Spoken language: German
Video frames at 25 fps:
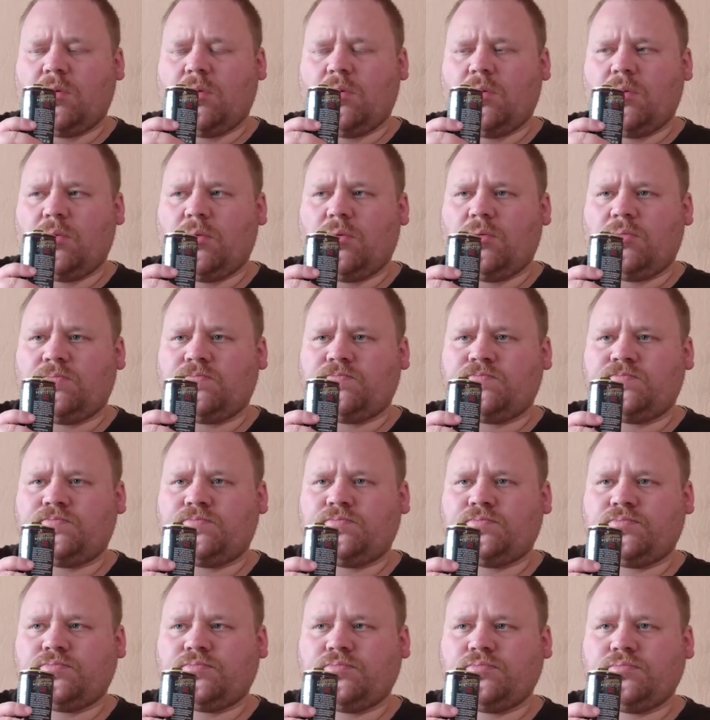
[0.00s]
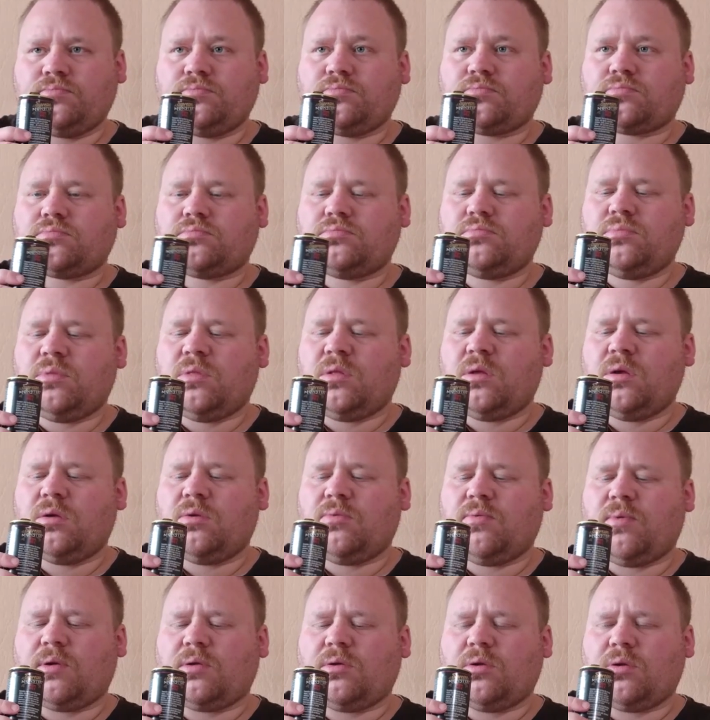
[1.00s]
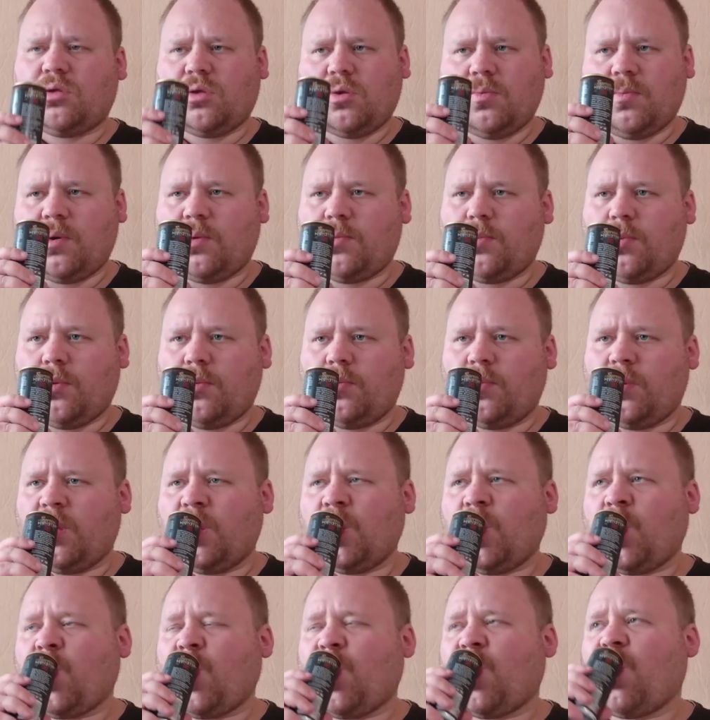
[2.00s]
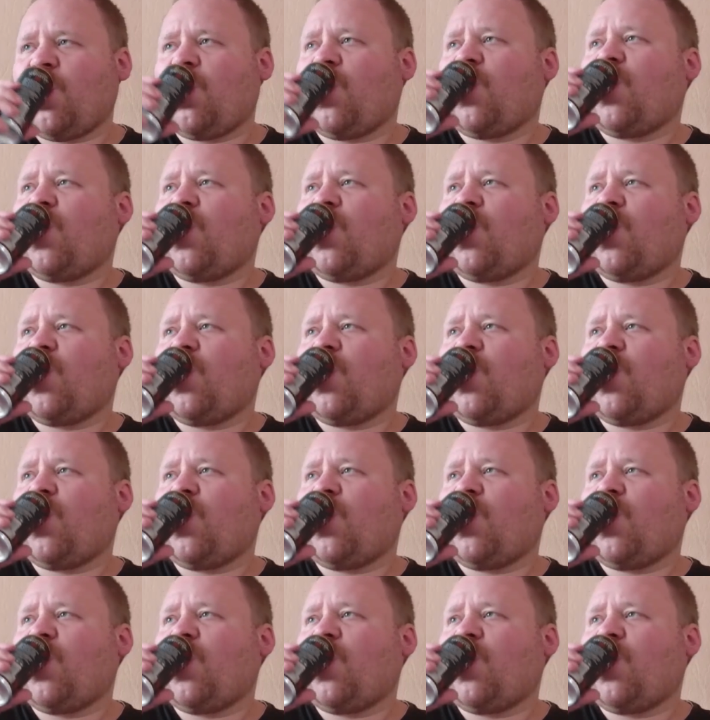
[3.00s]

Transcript: Ähm, ich werde jetzt nochmal probieren.